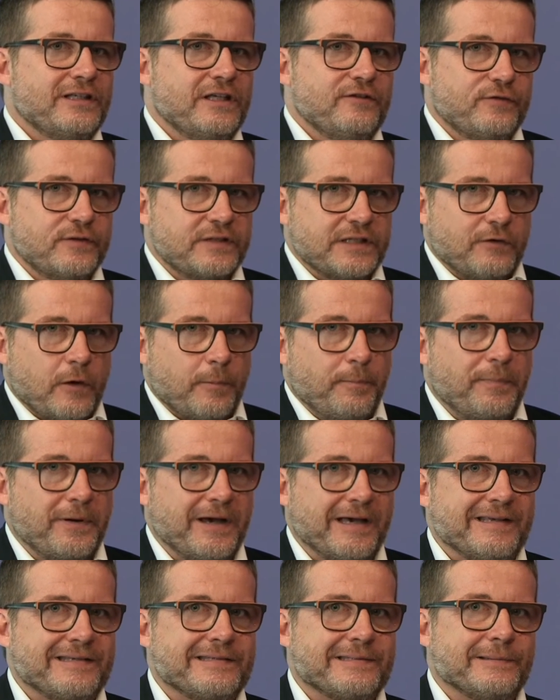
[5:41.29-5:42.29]
qu'il faut savoir
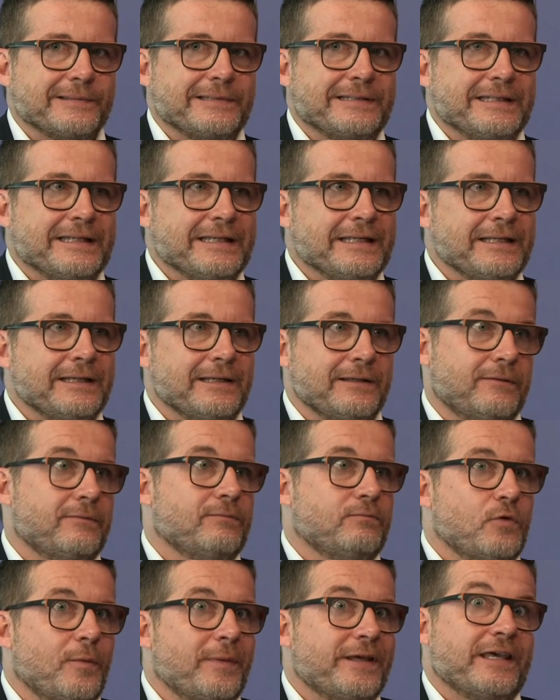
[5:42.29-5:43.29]
présenter
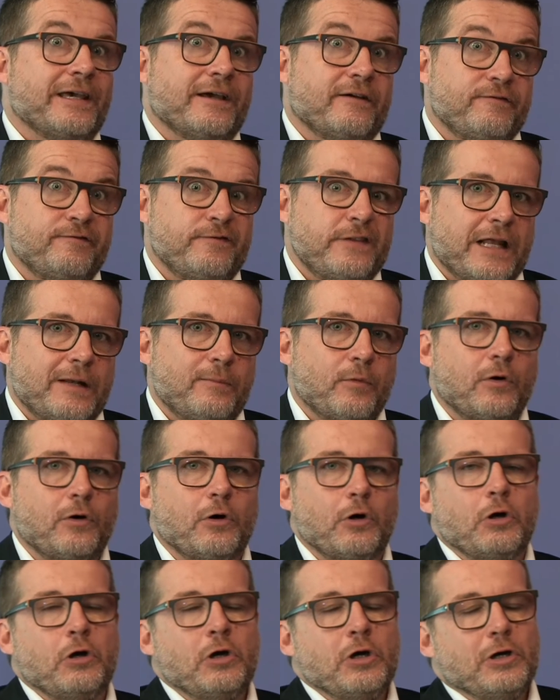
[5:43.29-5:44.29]
de manière finalement